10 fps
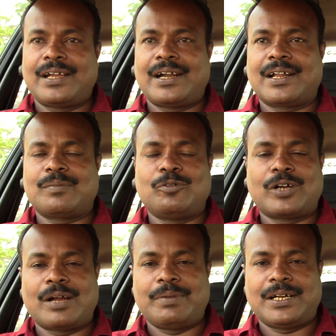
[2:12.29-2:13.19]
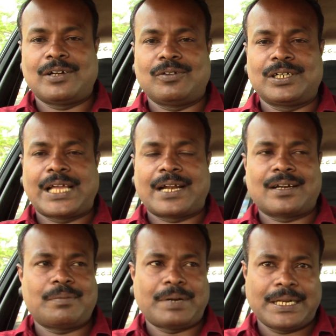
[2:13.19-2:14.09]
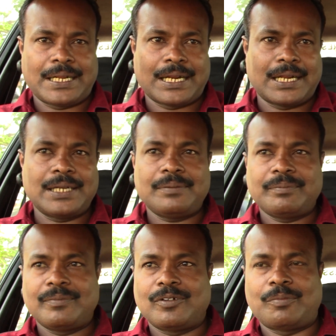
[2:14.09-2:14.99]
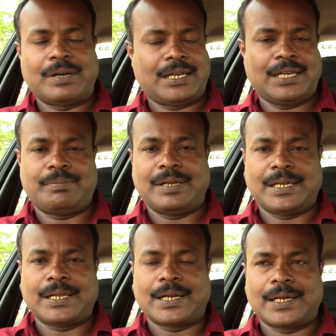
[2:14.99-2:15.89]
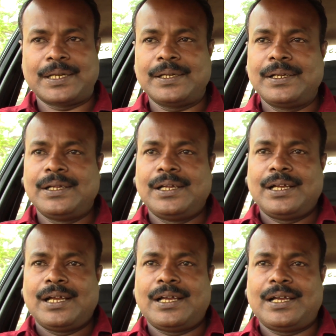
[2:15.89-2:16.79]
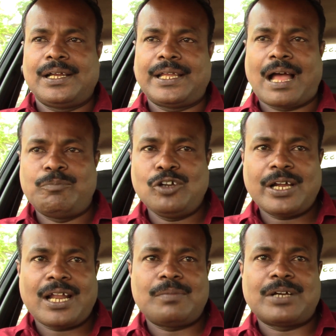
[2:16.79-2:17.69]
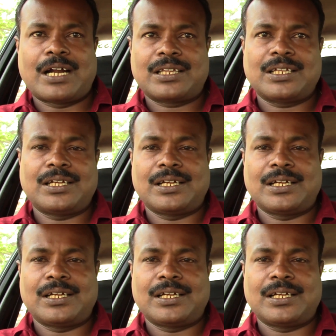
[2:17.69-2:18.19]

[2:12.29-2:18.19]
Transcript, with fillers: ஏழரை முக்கா அப்படின்ற ஒரு கேரக்டரில் பண்ணியிருக்கிறாரு ரொம்ப நல்லா பண்ணியிருக்கிறாரு அப்துல் கலாமுக்கு அடுத்த